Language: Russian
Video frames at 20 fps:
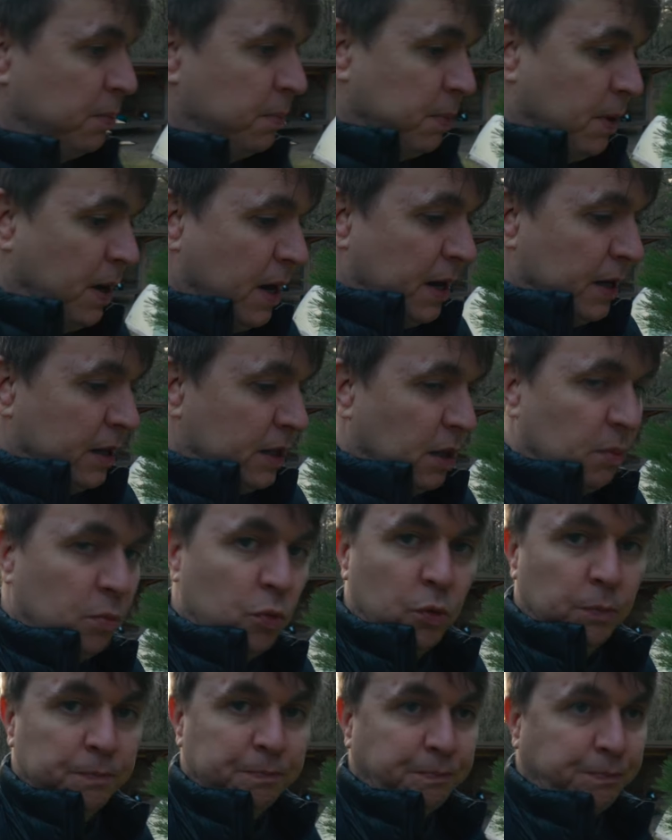
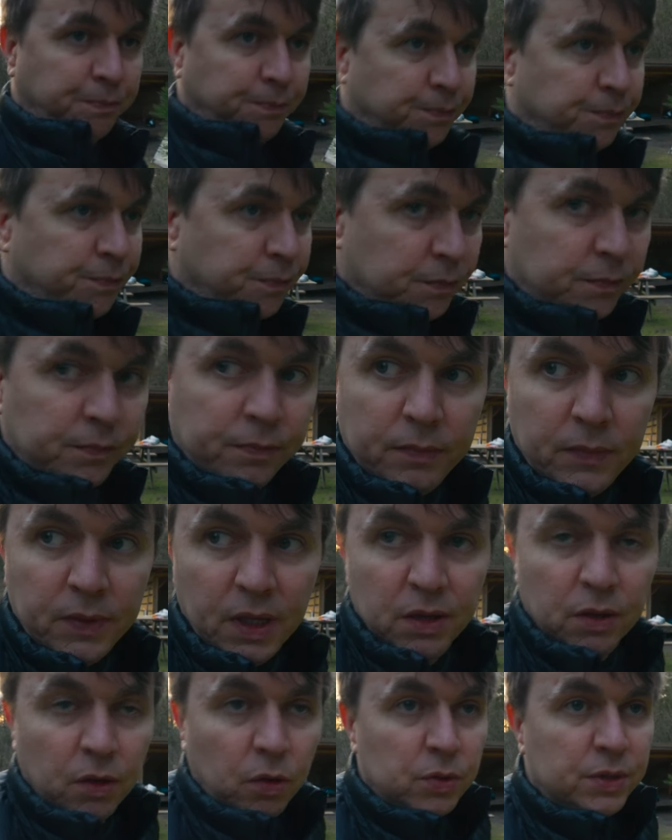Поэтому,
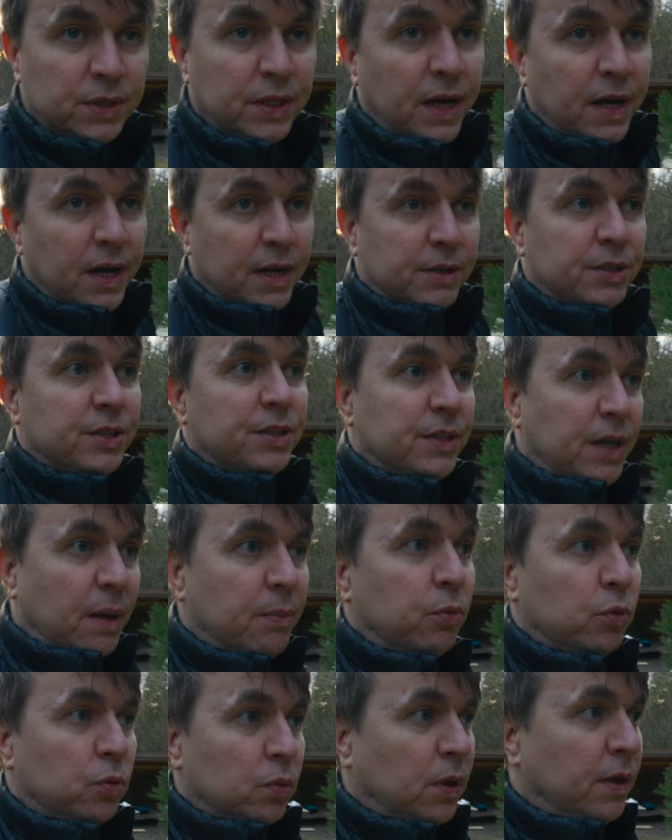друзья, я, я
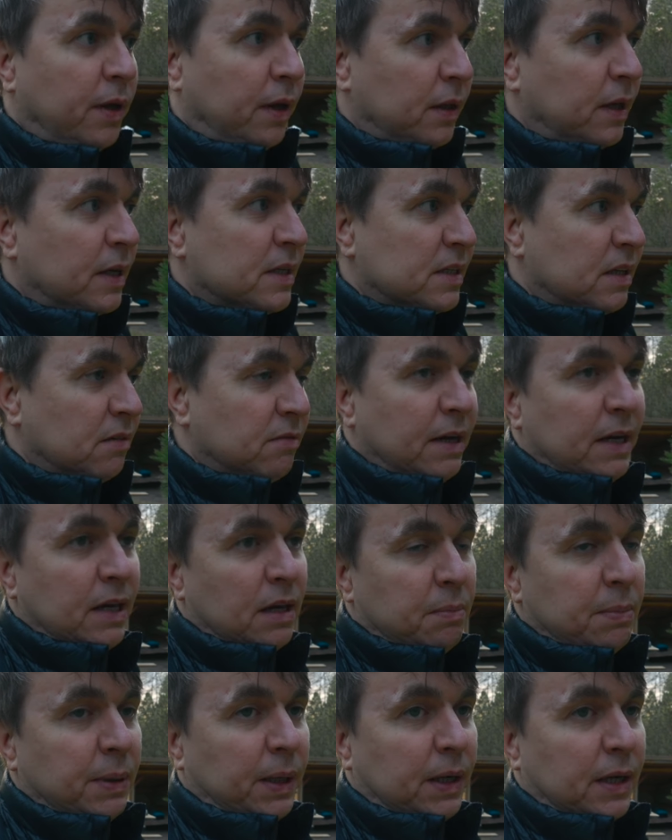буду, наверное,
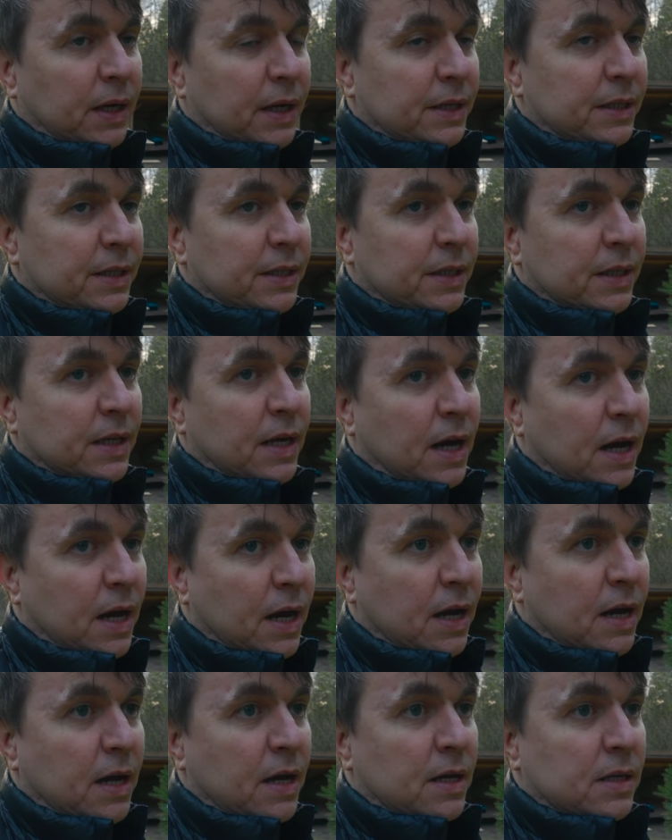основательно переходить
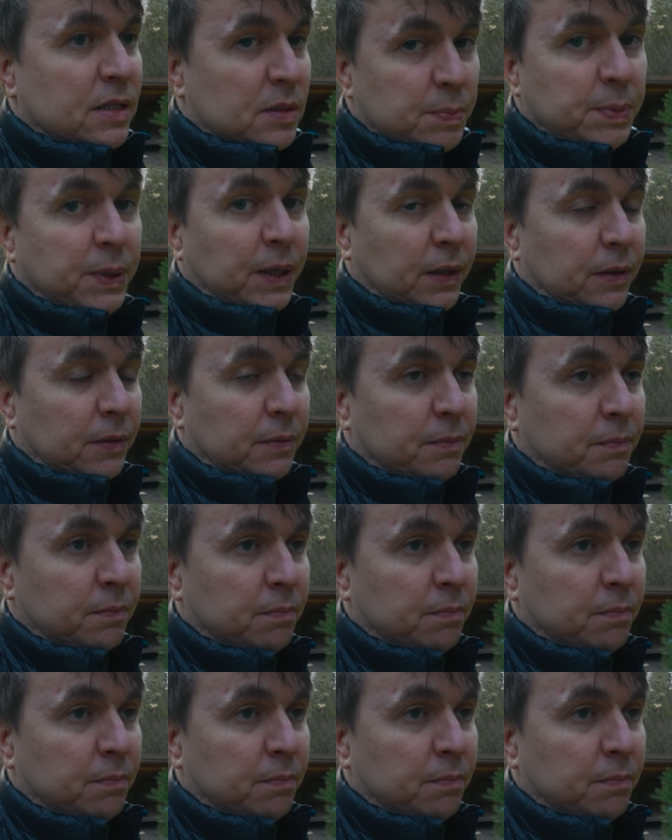на спирт.